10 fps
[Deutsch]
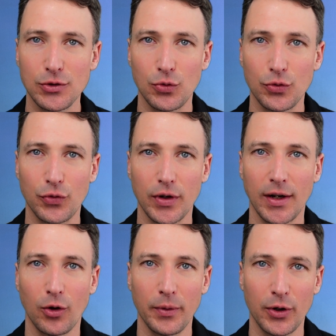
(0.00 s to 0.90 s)
so gut vor
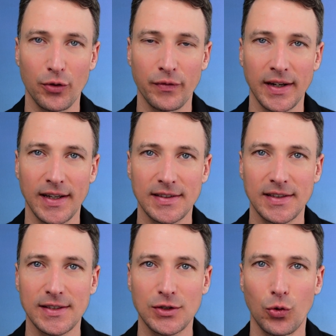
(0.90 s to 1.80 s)
der Omikron-Variante
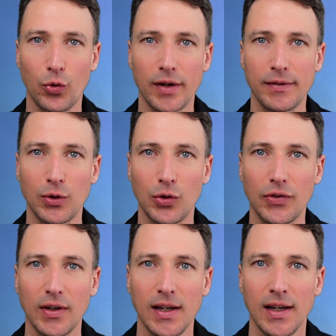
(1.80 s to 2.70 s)
des Coronavirus